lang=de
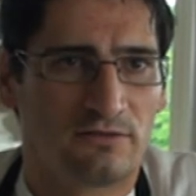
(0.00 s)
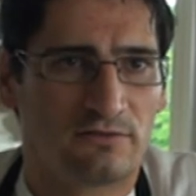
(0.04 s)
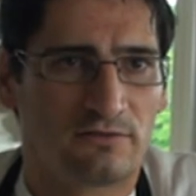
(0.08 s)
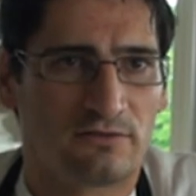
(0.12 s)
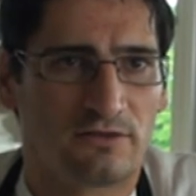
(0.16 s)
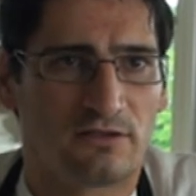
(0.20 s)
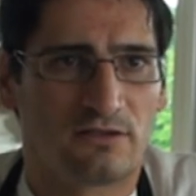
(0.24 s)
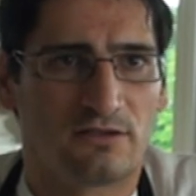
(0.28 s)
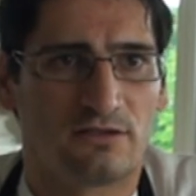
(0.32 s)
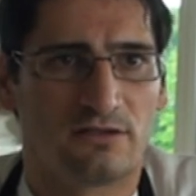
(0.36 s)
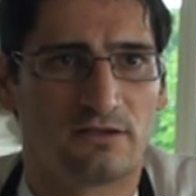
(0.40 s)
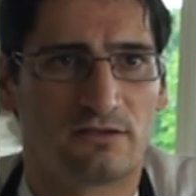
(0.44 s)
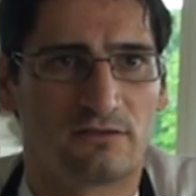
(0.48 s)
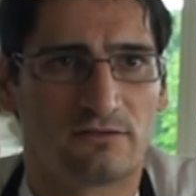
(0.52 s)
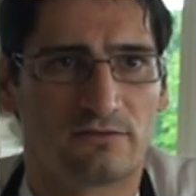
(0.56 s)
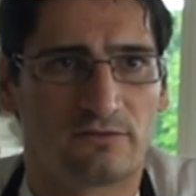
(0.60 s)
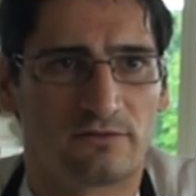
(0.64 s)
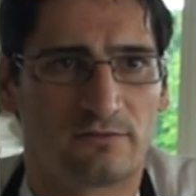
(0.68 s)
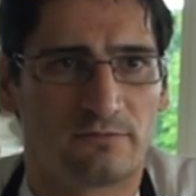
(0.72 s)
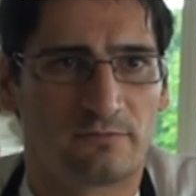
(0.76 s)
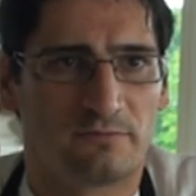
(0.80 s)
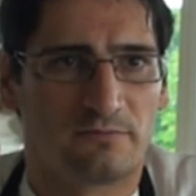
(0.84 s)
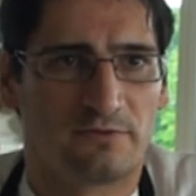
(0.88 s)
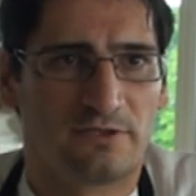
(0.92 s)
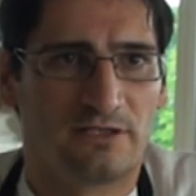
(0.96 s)
äh,
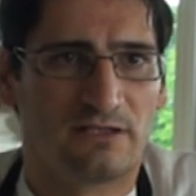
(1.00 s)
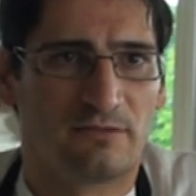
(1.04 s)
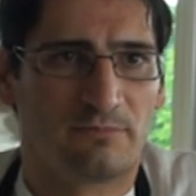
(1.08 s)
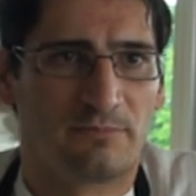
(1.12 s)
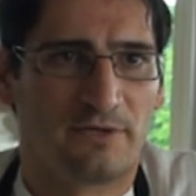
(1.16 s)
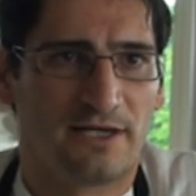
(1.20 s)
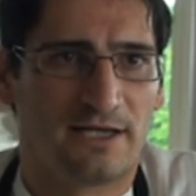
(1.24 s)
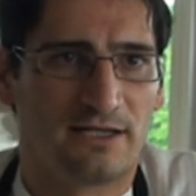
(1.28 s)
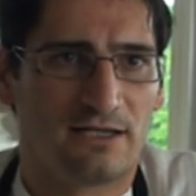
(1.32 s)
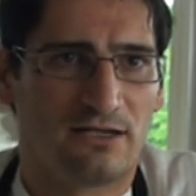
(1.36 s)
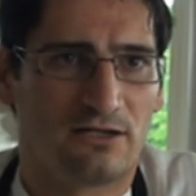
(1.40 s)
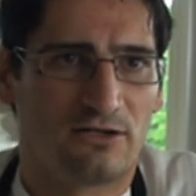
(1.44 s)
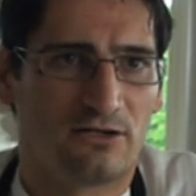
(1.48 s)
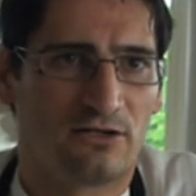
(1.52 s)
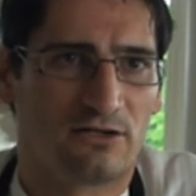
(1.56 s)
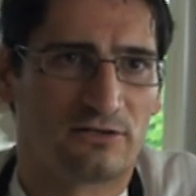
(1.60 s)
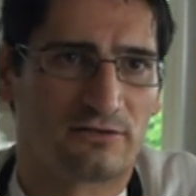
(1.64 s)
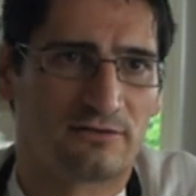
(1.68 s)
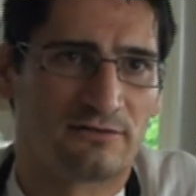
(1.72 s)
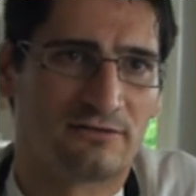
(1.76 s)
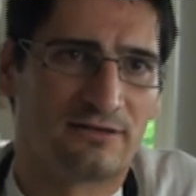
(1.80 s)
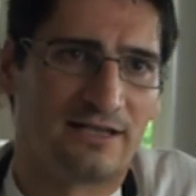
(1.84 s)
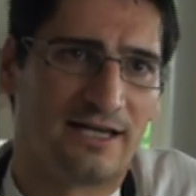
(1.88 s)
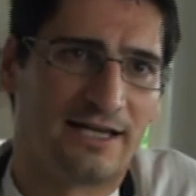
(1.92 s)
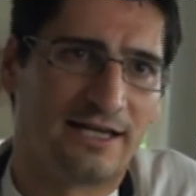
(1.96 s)
also wilder Bärlauch
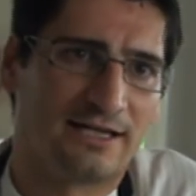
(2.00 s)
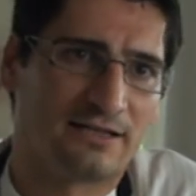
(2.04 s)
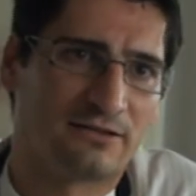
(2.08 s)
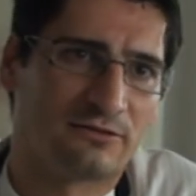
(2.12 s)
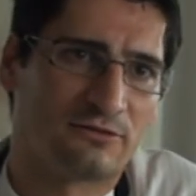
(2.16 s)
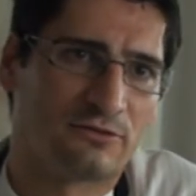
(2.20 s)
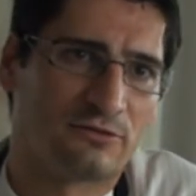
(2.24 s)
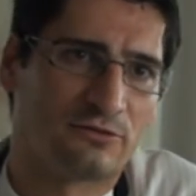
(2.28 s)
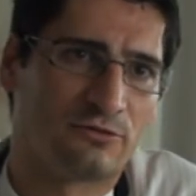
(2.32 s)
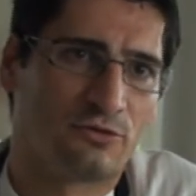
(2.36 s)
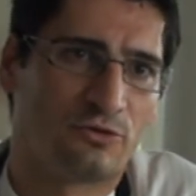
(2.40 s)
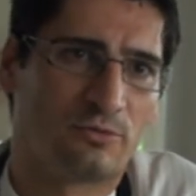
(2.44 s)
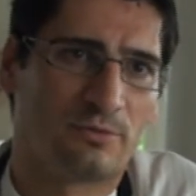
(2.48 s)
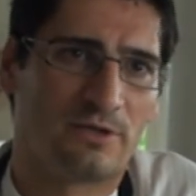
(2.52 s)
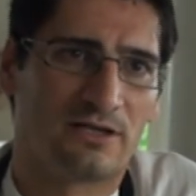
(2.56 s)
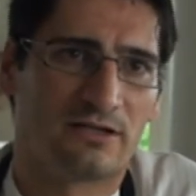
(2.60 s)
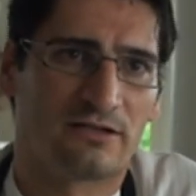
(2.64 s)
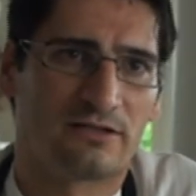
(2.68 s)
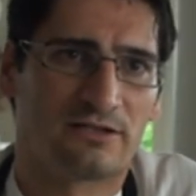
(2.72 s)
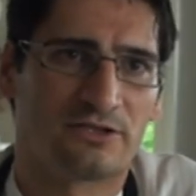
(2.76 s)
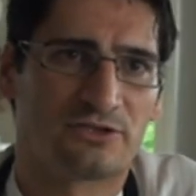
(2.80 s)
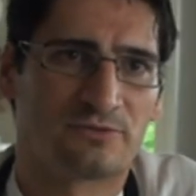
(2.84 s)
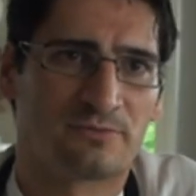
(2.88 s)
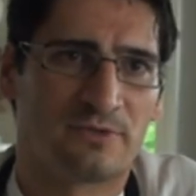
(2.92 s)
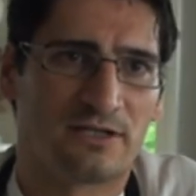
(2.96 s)
hat einen leichten
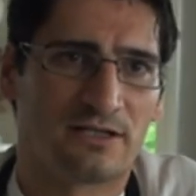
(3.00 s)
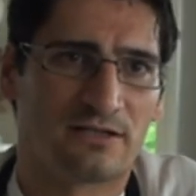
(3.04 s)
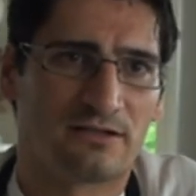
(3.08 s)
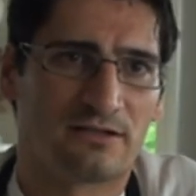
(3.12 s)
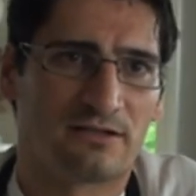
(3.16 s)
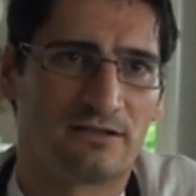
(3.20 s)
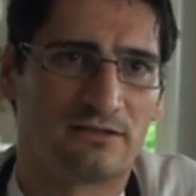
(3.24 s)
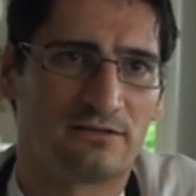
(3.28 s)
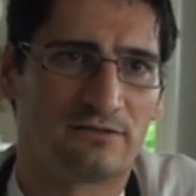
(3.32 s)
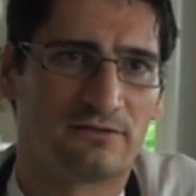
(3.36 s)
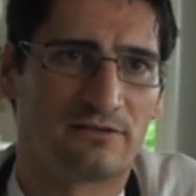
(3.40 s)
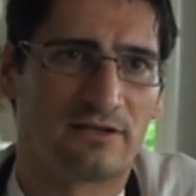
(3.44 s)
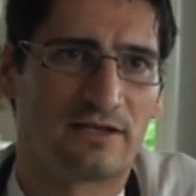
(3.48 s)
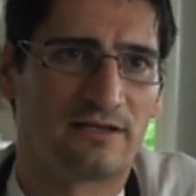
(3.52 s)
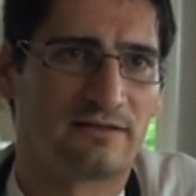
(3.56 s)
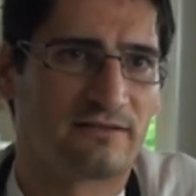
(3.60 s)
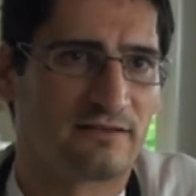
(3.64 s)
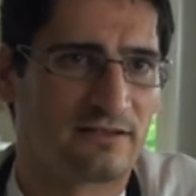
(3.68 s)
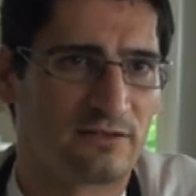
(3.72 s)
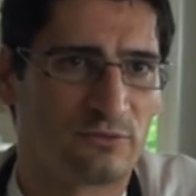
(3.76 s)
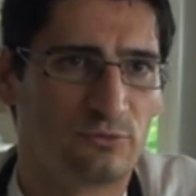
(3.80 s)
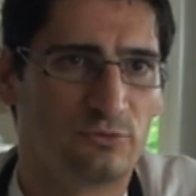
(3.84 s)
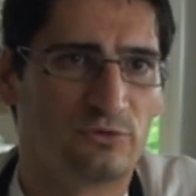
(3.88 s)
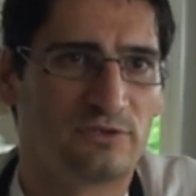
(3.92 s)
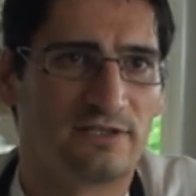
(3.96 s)
Knoblauchgeschmack, also er ist
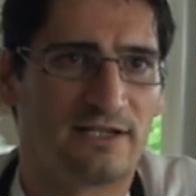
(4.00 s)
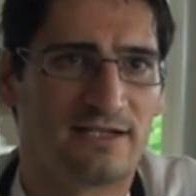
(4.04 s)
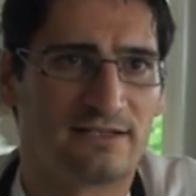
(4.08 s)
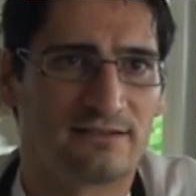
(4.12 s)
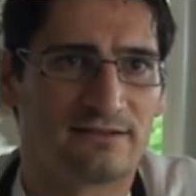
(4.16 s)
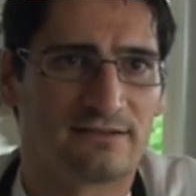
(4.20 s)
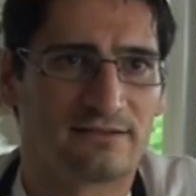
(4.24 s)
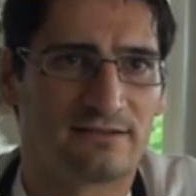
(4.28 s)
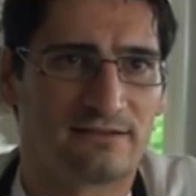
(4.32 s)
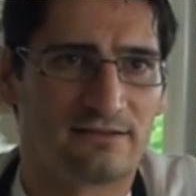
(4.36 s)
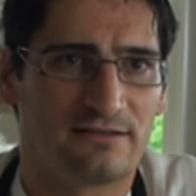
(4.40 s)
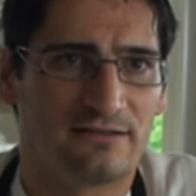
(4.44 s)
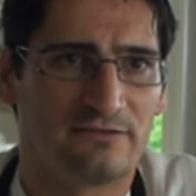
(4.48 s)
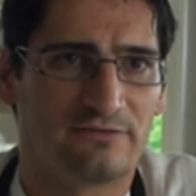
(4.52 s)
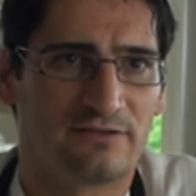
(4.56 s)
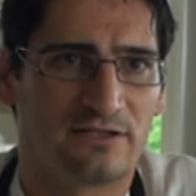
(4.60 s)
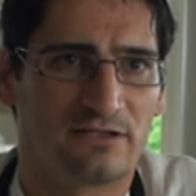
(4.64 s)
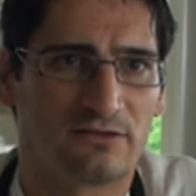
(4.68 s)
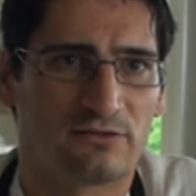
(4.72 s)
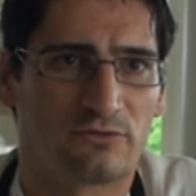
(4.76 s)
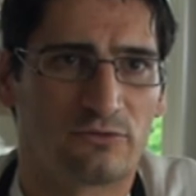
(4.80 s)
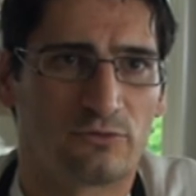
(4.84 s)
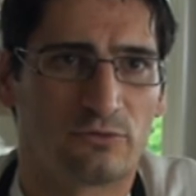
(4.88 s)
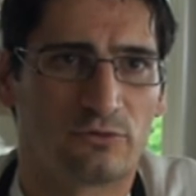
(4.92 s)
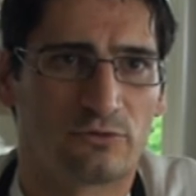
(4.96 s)
eine gute Alternative
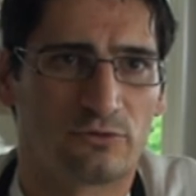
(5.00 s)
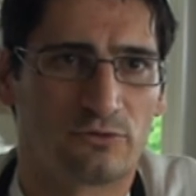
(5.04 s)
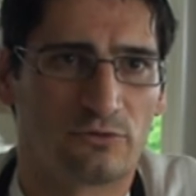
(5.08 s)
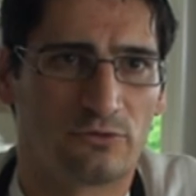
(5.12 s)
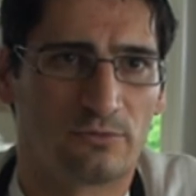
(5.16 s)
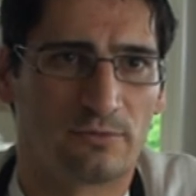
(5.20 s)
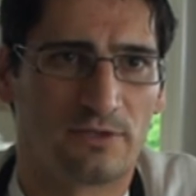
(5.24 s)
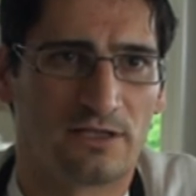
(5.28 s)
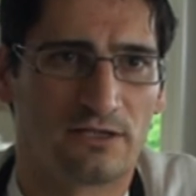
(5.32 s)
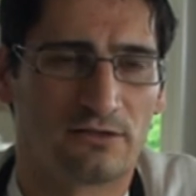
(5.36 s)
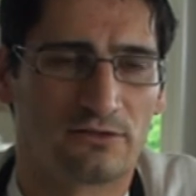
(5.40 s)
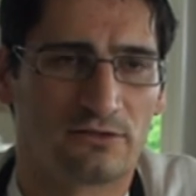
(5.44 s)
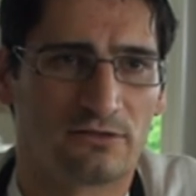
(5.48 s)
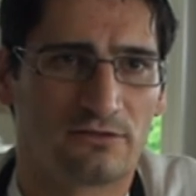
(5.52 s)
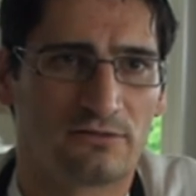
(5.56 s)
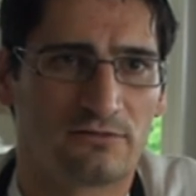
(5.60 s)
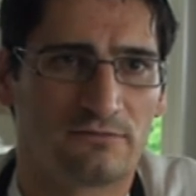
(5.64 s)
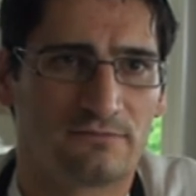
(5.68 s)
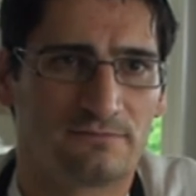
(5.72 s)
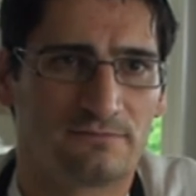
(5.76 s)
auch zu Knoblauch.